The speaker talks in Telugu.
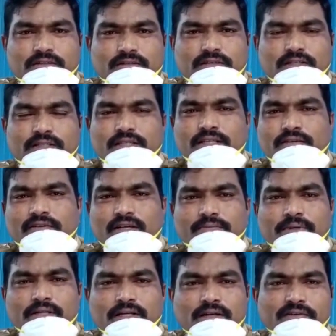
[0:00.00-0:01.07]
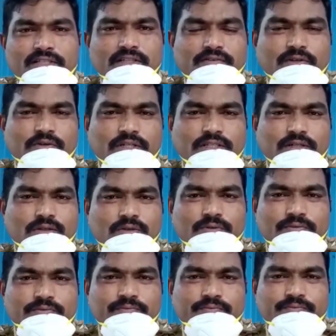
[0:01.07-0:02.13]
ఏదైనా వ్యాపార లావాదేవీలు ఉండేటట్లు
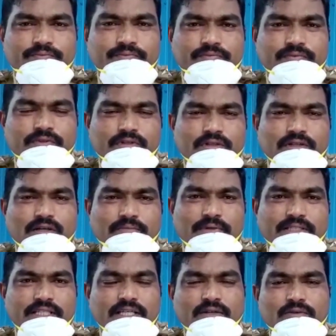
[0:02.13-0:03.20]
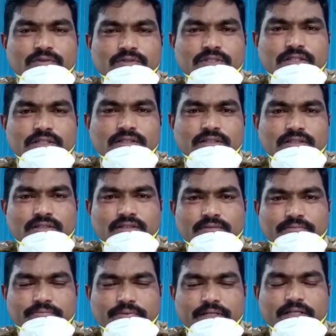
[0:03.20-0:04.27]
మధ్యాహ్నం నుంచి
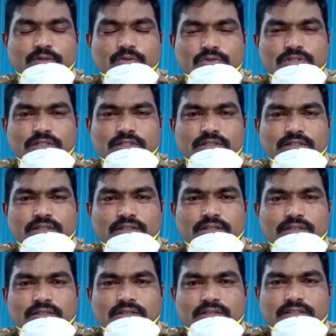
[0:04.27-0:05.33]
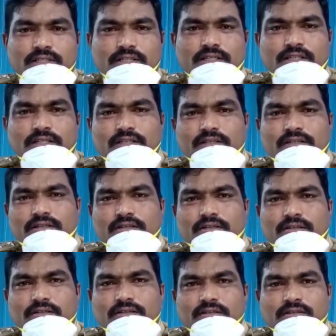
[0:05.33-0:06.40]
పన్నెండు నుంచి తిరిగి
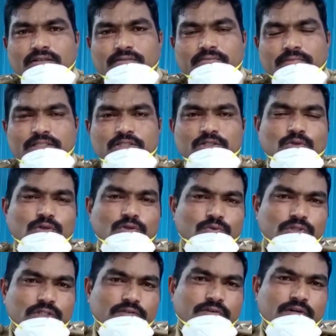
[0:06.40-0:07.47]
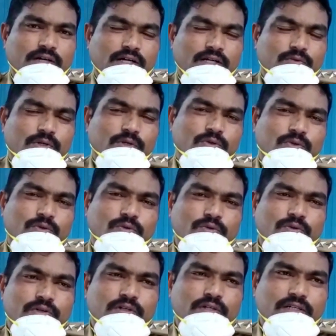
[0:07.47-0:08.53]
మరుసటి రోజు ఉదయం ఆరు వరకు
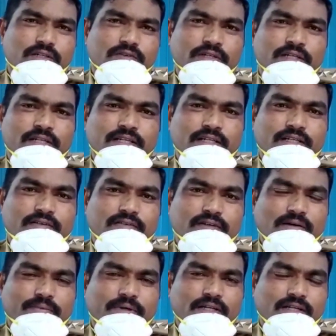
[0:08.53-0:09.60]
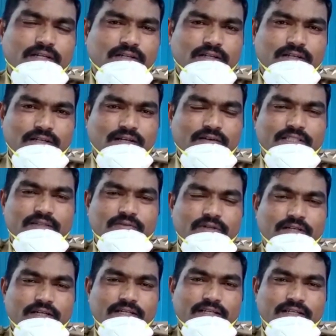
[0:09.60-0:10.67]
ఎటువంటి వ్యాపార లావాదేవీలు
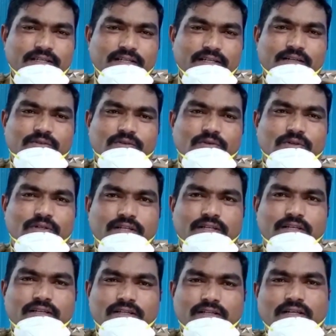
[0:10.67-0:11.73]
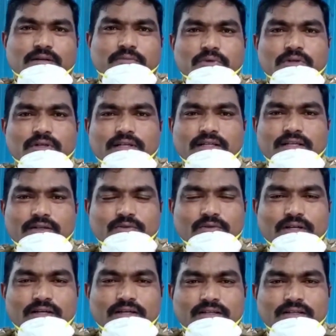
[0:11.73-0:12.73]
కానీ లేకపోతే రాకపోకలు కానీ లేకుండా